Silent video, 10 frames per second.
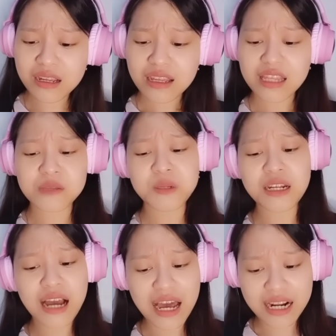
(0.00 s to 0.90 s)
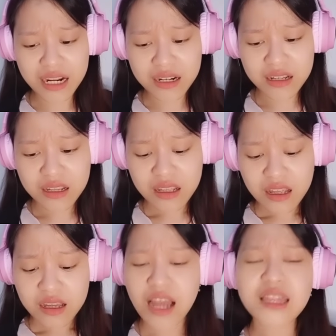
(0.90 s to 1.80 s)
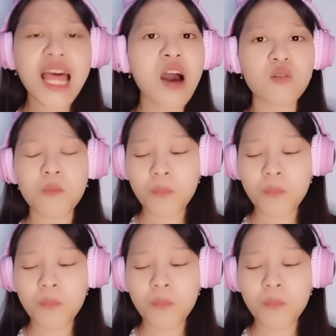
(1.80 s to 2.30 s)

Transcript: Tes pendengaran? Gak tahu,